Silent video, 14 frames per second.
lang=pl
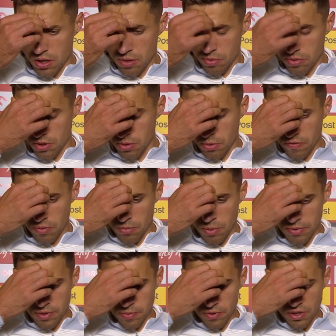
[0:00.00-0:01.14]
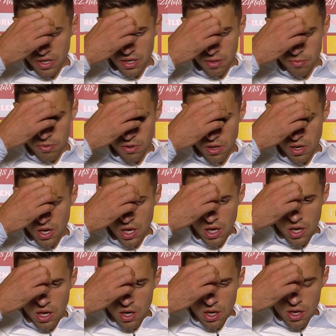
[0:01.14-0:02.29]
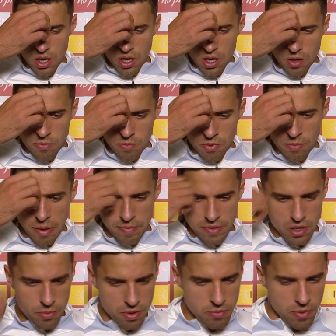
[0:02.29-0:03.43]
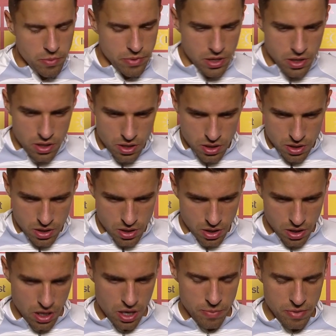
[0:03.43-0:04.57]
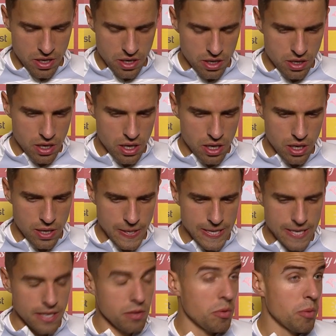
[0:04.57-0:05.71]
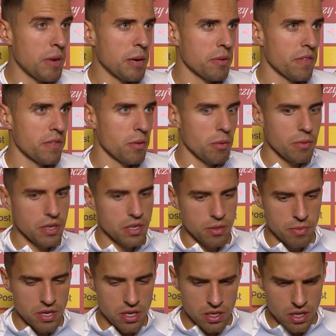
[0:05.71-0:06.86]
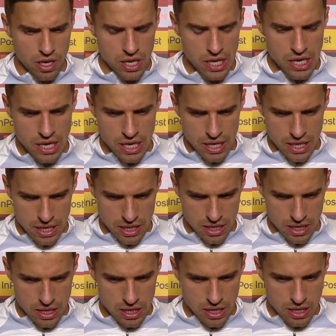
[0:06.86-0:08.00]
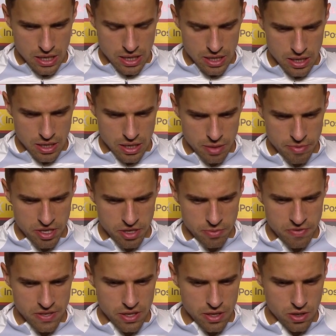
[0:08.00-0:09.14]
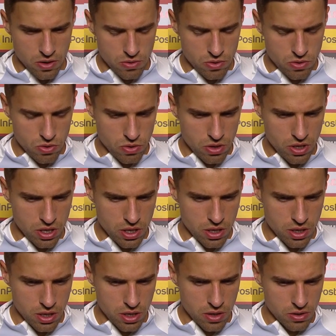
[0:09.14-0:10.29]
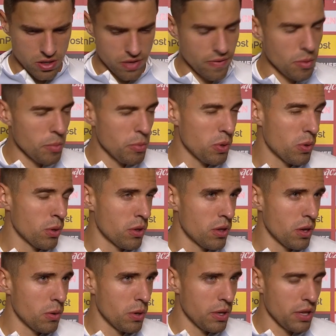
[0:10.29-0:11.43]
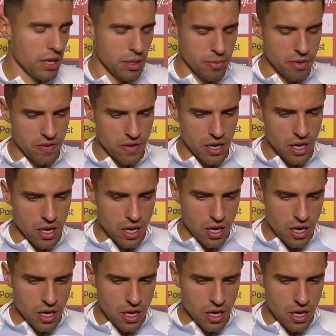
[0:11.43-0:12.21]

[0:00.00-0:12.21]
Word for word: to był przełomowy moment spotkania, bo bo mamy dobry moment, y, gramy nieźle i tracimy bramkę w tym momencie. Myślę, że y, nie byliśmy wystarczająco czujni, rozgrywamy piłkę od tyłu i tak naprawdę